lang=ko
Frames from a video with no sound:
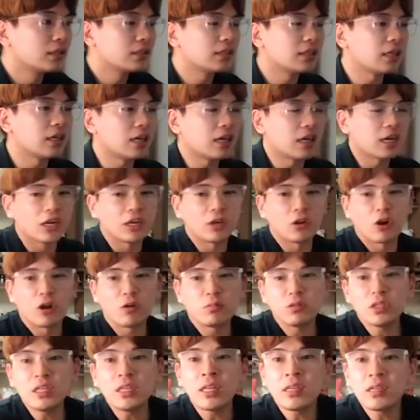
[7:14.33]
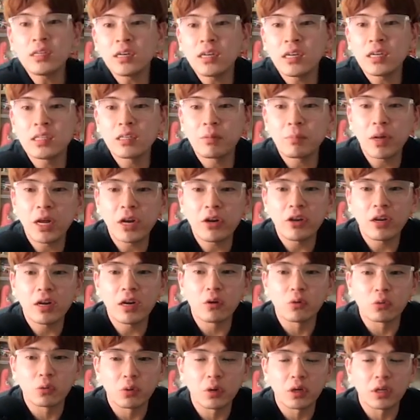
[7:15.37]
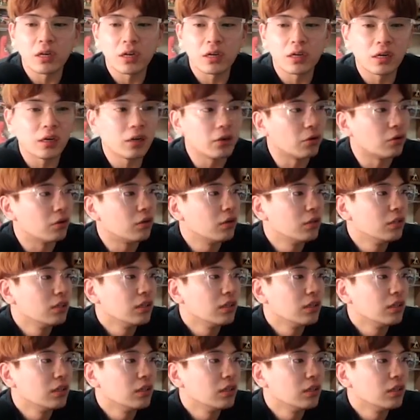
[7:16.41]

자 여러분이 생각하는 파리가 어떻게 될까요?